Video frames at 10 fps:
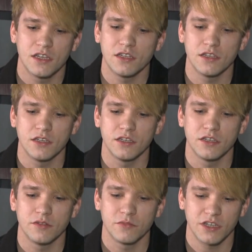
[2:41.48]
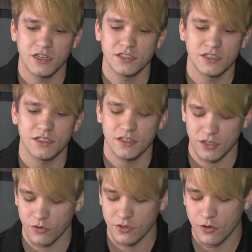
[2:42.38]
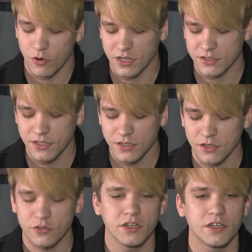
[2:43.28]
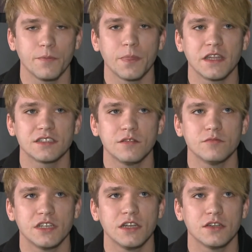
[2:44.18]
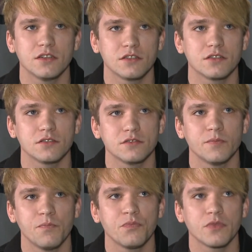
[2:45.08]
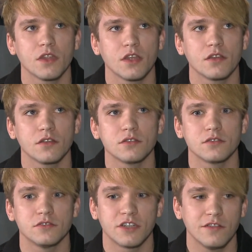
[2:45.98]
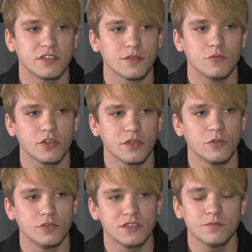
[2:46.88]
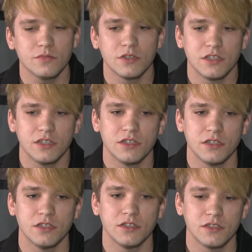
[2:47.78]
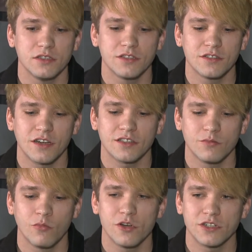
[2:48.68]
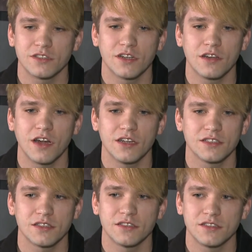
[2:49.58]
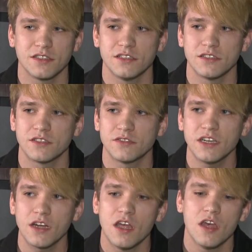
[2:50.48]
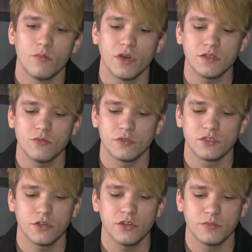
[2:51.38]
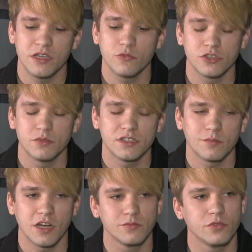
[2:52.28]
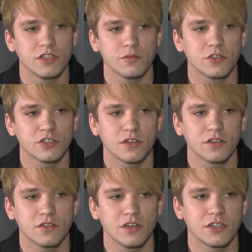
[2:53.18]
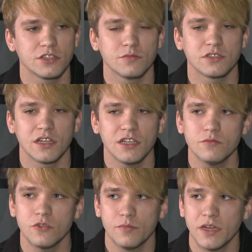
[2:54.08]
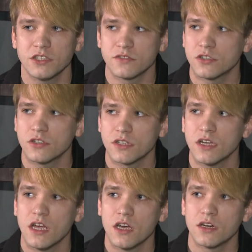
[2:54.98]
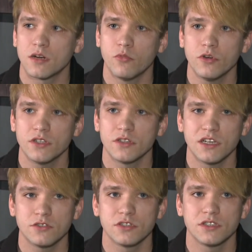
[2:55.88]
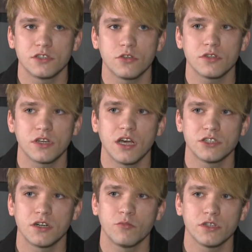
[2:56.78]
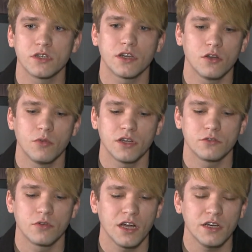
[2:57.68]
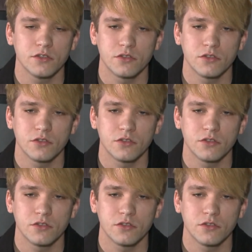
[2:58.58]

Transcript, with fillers: И мне кажется, это такой, такой контент, который на самом деле э, нравится многим людям и как-то больше откликается среди нас всех. Поэтому аудиторию мне, может быть, собрать было немножко легче, чем остальным. Но опять же, все это работа, да, то есть TikTok такая же работа, как и любая другая.